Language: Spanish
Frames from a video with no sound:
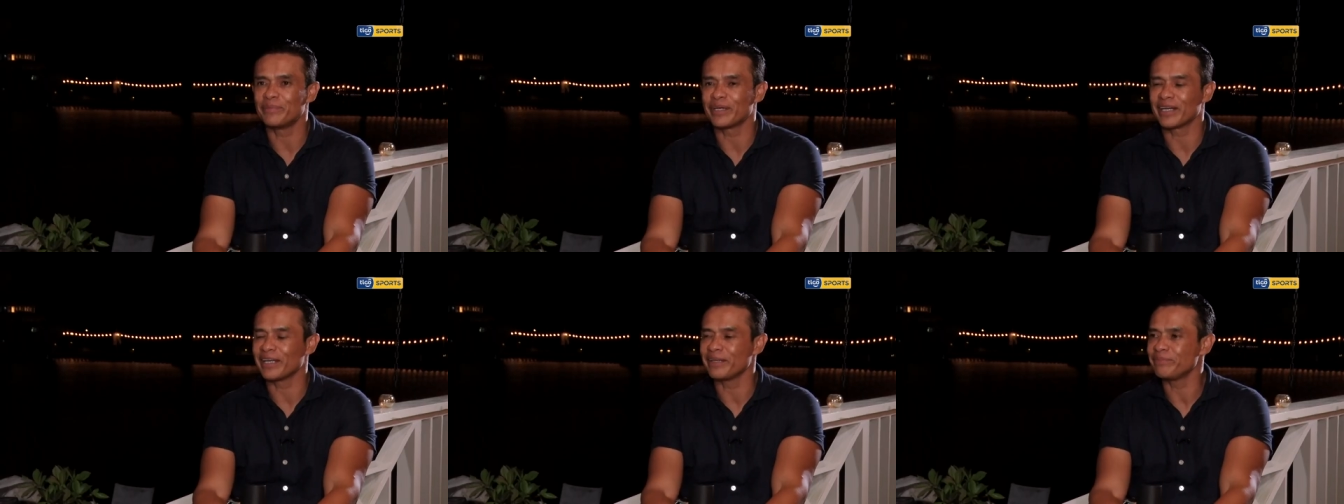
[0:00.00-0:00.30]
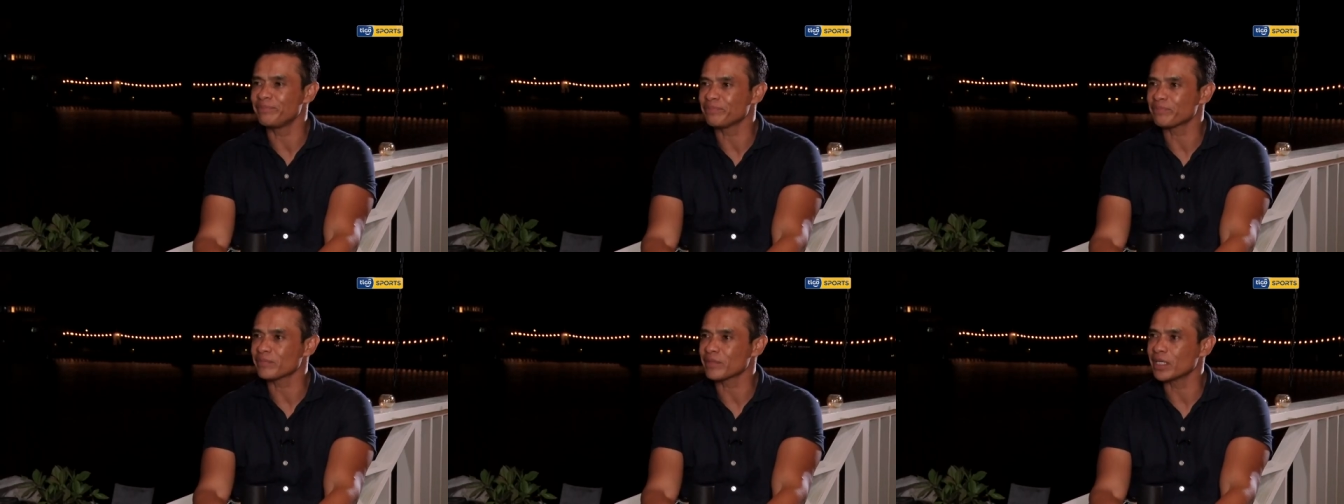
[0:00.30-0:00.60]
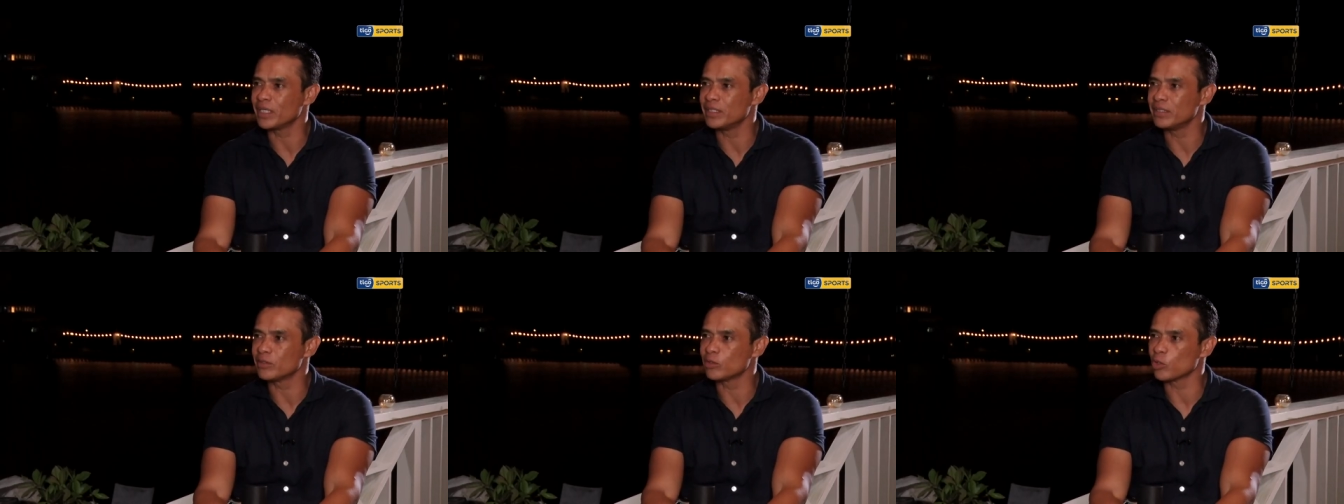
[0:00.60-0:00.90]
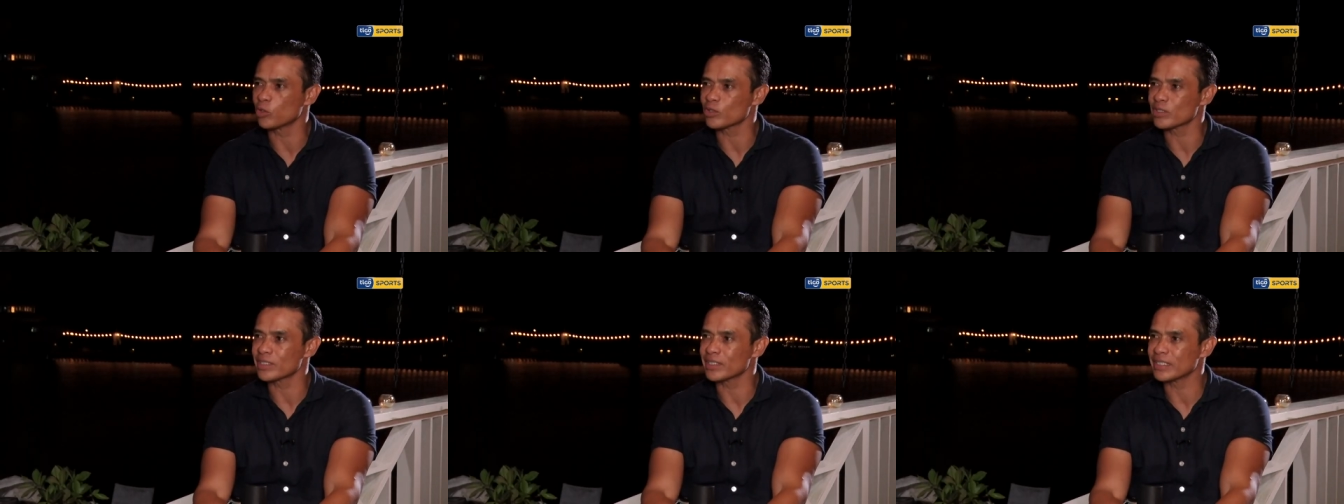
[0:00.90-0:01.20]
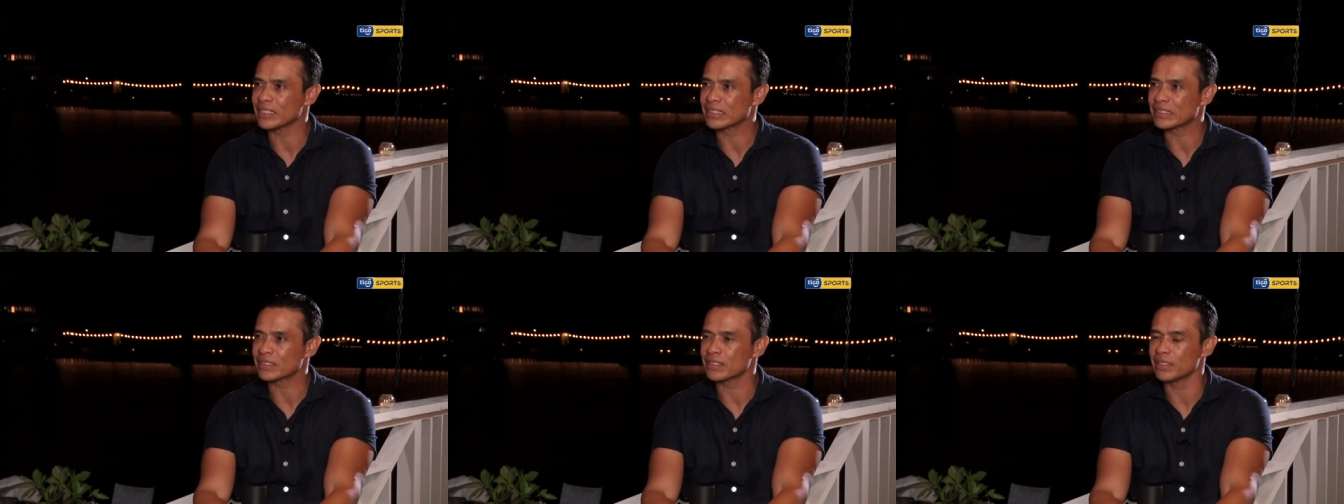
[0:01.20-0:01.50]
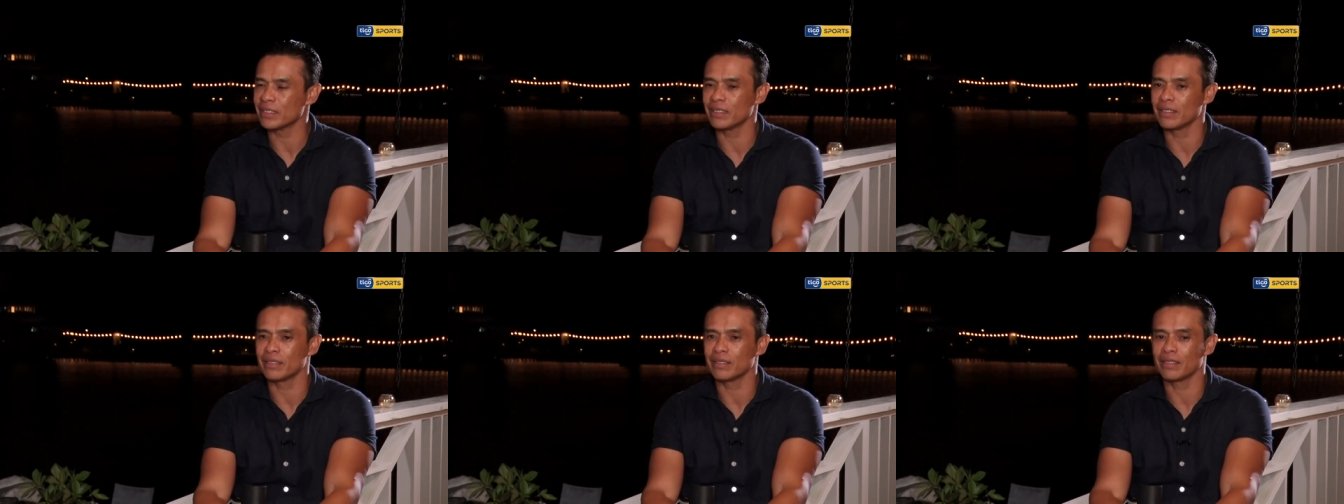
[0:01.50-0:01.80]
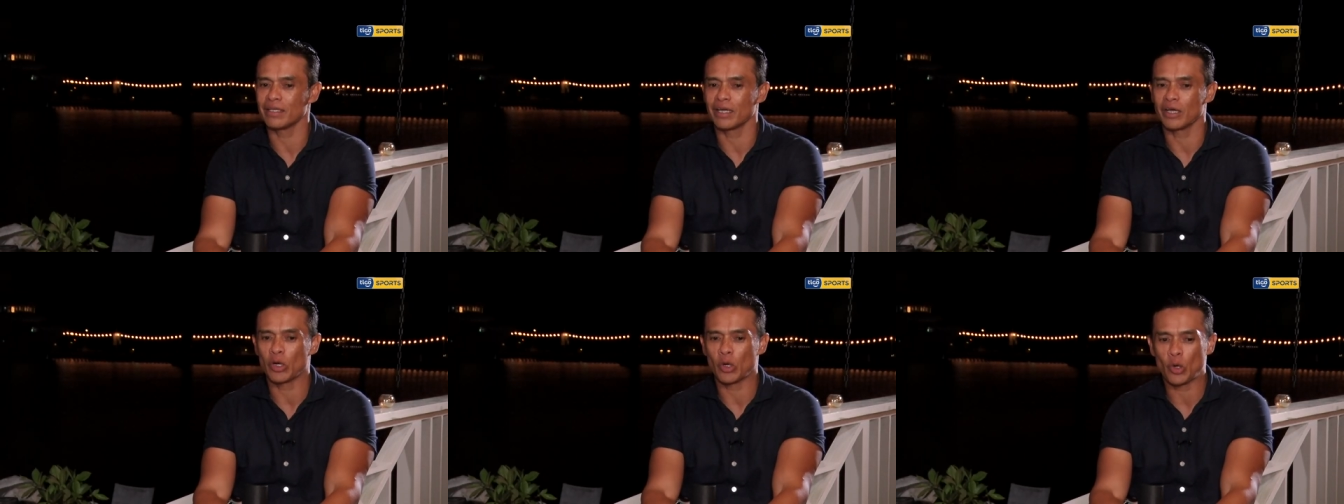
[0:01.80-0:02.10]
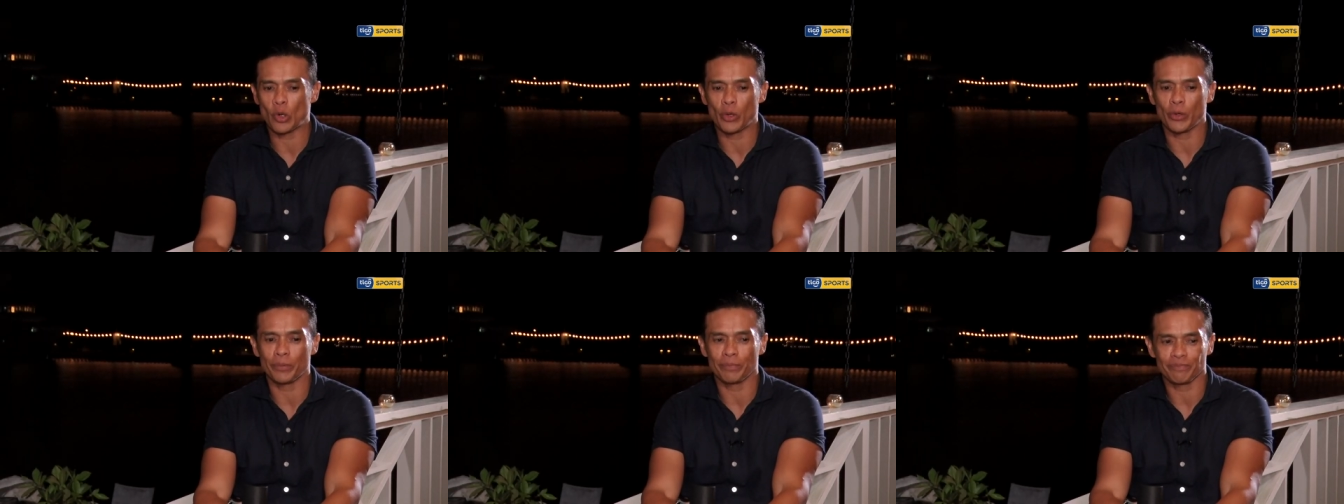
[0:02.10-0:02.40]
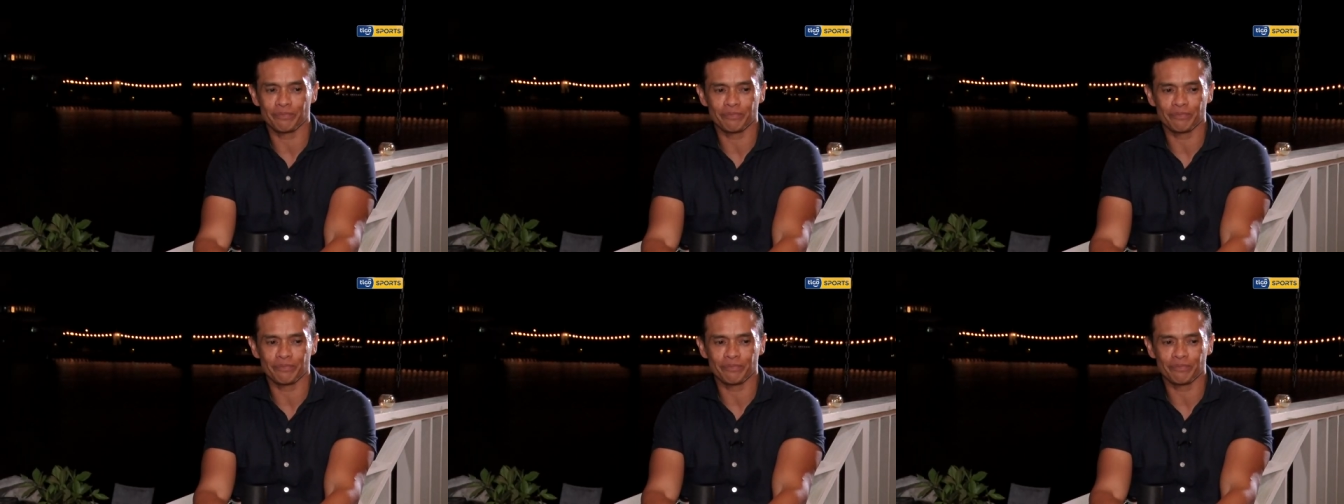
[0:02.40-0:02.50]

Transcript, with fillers: ¿verdad? entonces eh, tengo